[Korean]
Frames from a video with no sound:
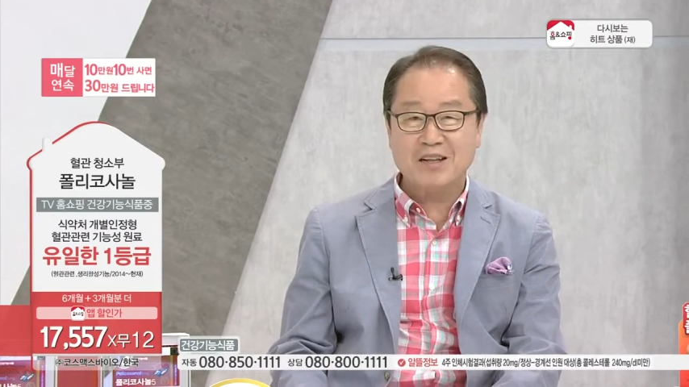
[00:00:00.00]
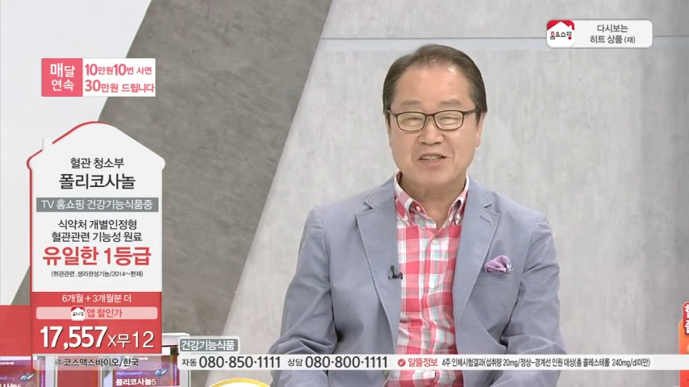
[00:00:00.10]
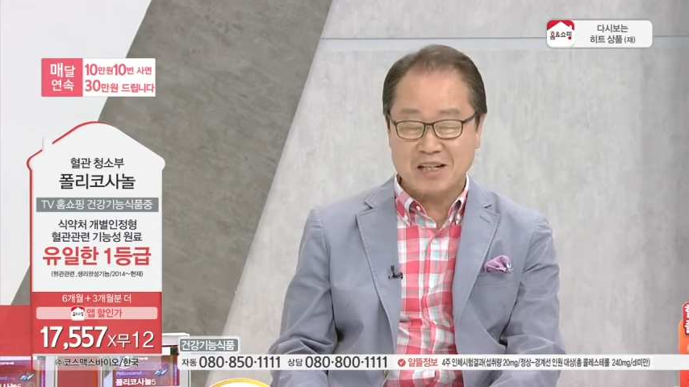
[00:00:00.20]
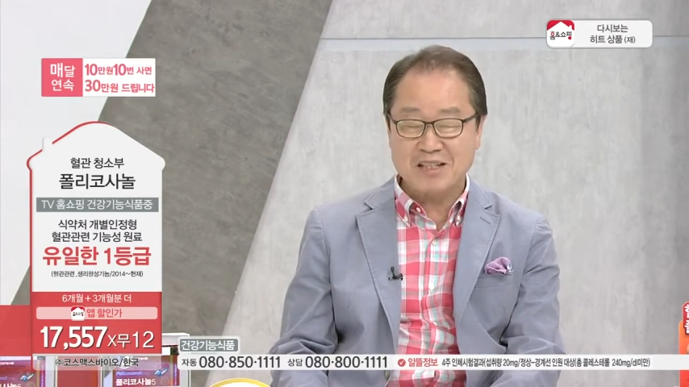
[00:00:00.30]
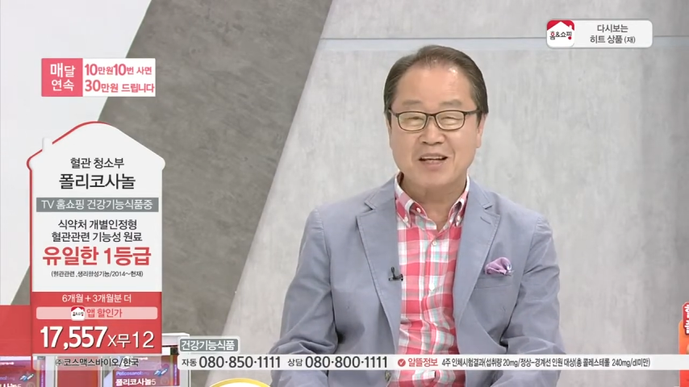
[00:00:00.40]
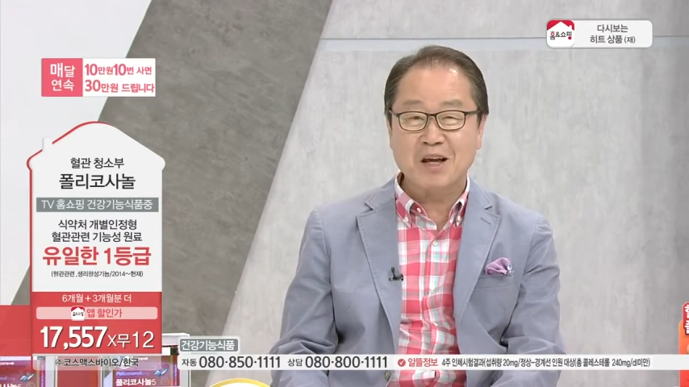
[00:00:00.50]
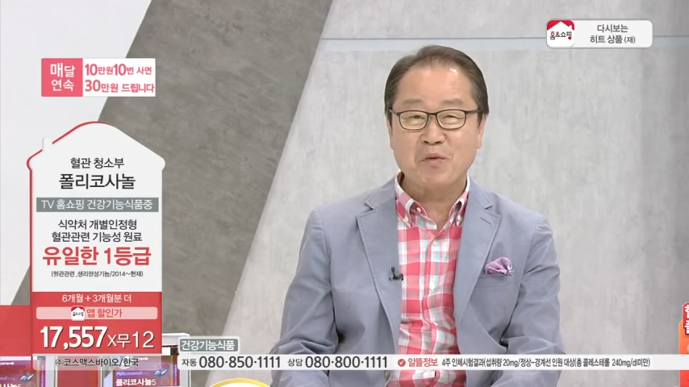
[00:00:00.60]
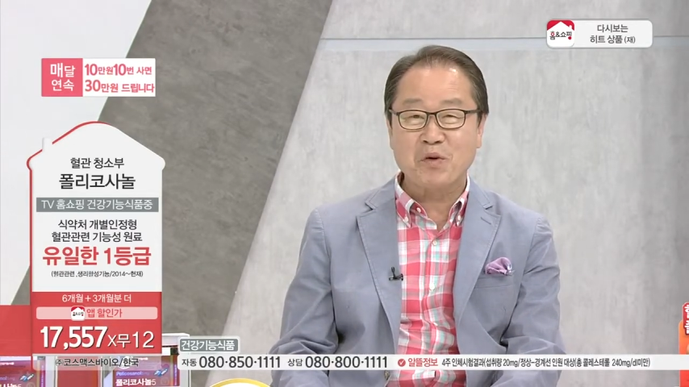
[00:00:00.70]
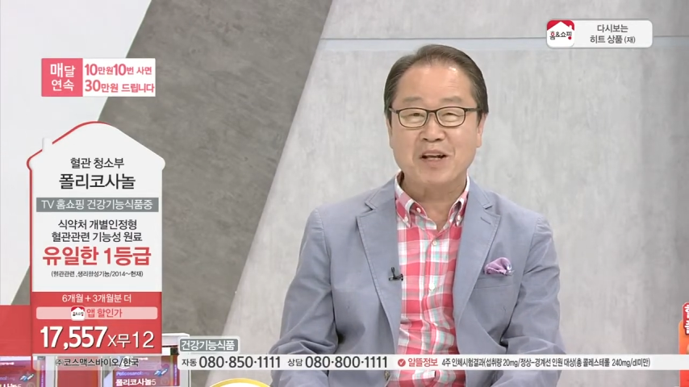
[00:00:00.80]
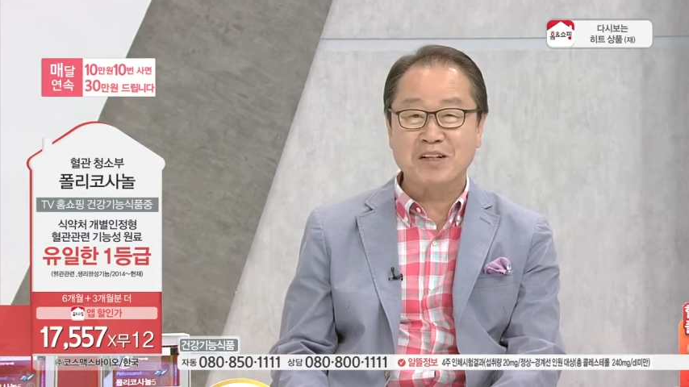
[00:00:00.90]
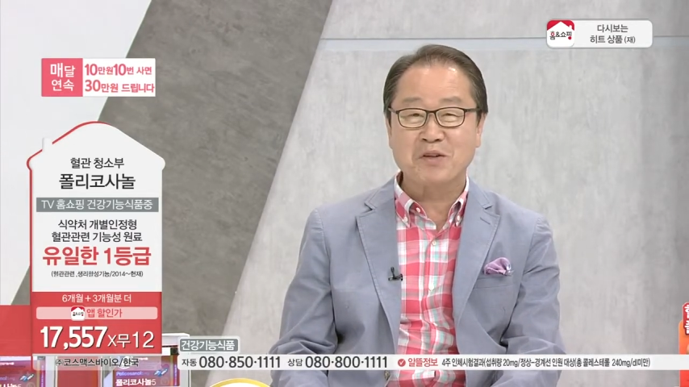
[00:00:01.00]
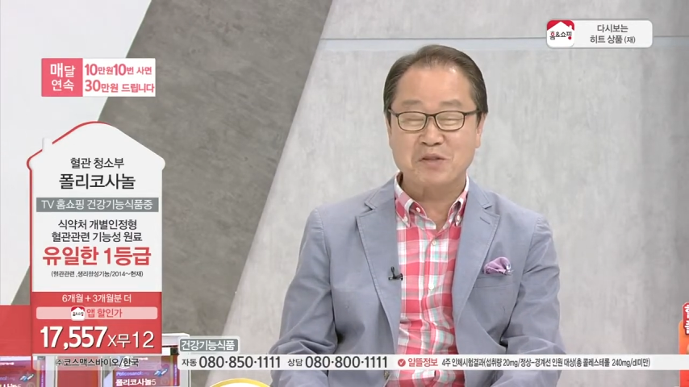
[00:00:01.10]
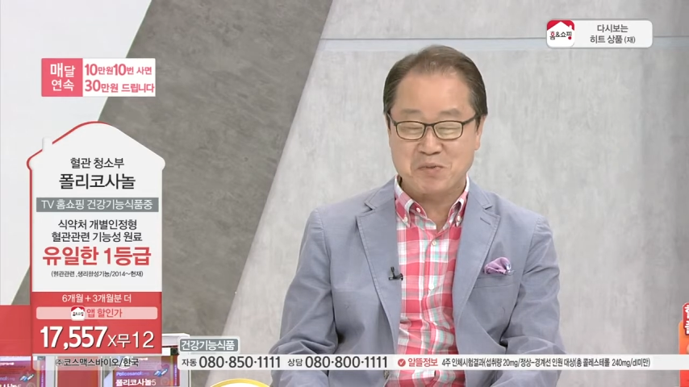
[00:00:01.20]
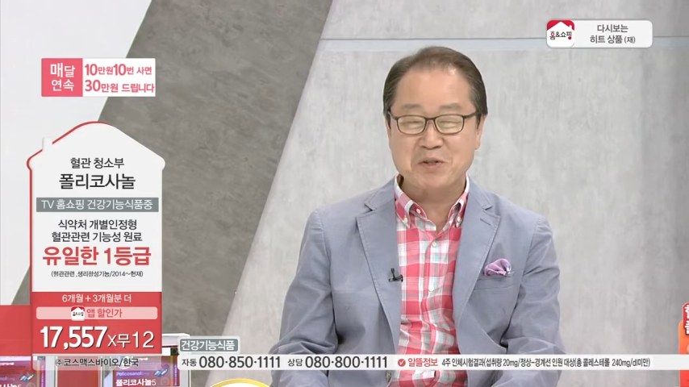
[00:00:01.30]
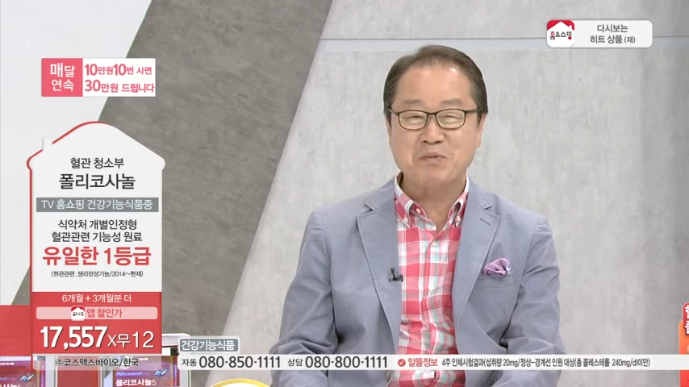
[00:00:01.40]
자신 있게
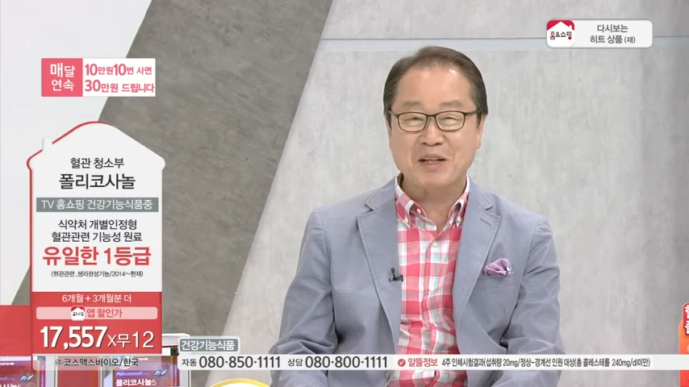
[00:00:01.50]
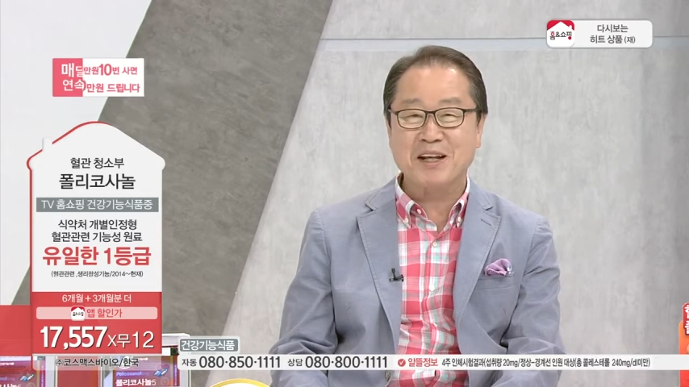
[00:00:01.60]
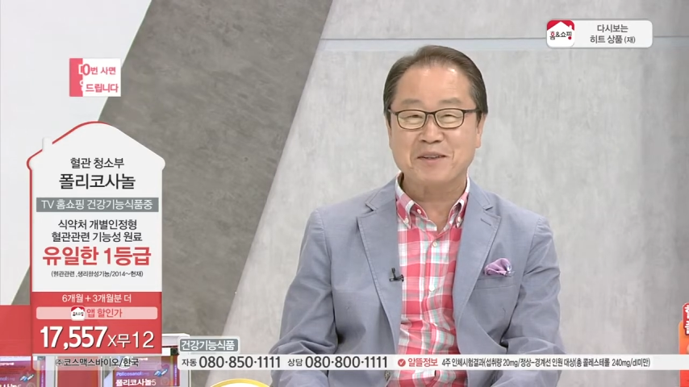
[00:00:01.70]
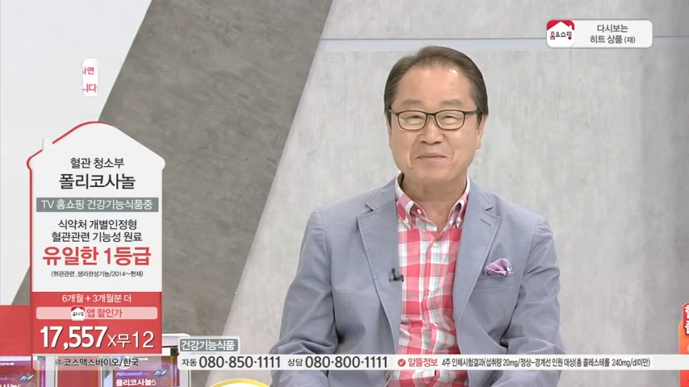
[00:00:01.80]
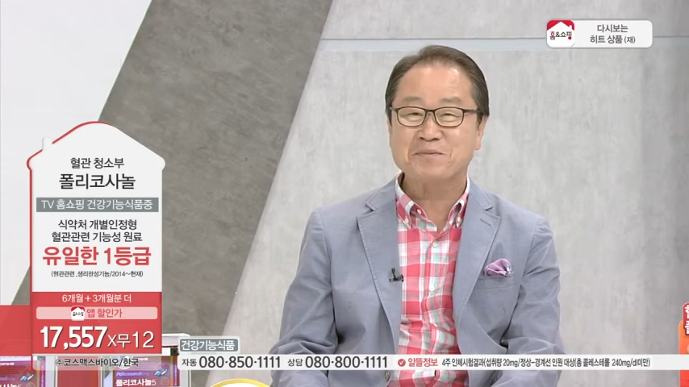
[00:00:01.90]
권해드리고 싶습니다.